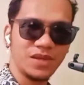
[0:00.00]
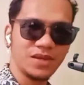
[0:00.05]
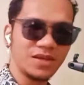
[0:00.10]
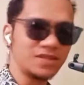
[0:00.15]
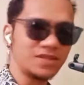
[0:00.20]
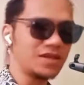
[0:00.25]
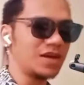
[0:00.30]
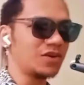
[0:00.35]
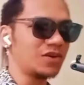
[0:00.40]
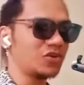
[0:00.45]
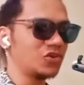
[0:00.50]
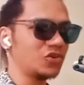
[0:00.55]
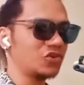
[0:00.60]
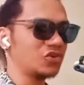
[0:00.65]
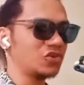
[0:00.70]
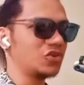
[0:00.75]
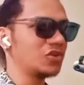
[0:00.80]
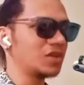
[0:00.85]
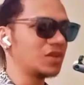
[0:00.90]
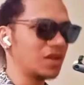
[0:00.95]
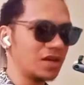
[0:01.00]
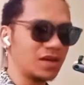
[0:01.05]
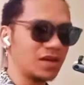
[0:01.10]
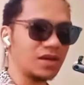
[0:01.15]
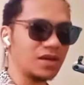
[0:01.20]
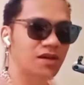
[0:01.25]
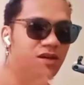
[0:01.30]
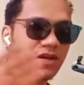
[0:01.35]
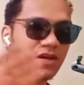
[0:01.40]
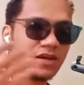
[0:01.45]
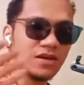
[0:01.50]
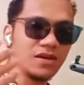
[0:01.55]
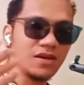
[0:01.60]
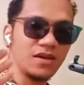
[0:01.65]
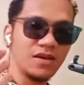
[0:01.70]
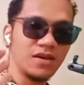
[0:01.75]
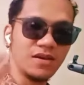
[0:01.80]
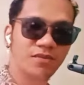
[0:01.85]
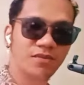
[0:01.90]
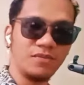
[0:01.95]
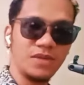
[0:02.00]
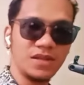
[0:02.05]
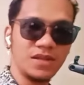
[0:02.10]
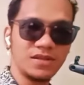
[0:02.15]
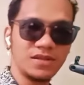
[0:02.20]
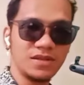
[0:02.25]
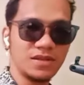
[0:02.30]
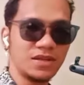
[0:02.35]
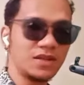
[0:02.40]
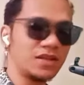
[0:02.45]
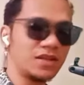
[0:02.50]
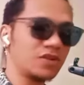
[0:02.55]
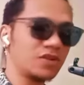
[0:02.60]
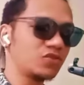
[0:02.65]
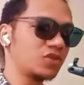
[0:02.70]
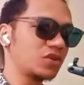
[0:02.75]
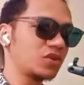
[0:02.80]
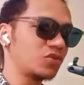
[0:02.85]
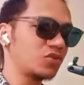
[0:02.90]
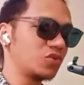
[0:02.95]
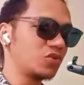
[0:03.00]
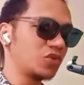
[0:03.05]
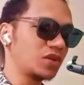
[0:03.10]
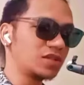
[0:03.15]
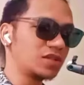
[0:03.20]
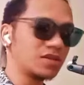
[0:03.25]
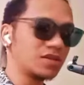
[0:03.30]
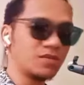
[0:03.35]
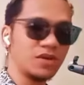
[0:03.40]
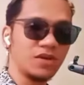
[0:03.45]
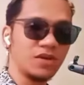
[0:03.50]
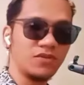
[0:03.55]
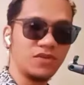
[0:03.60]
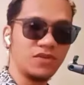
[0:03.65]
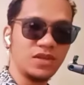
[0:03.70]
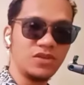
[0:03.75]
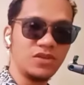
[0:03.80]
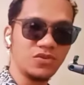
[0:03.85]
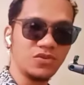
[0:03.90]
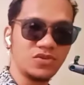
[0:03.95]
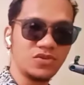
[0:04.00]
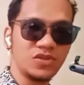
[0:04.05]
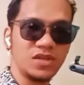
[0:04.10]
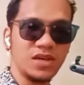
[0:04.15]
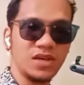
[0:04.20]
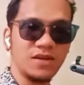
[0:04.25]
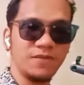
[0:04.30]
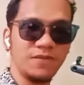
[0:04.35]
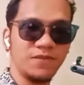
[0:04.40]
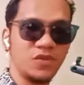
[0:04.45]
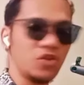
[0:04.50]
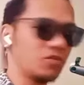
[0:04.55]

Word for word: Kasi ako, yun nga uh, minsan na rin ako natulungan sa mga videos niya.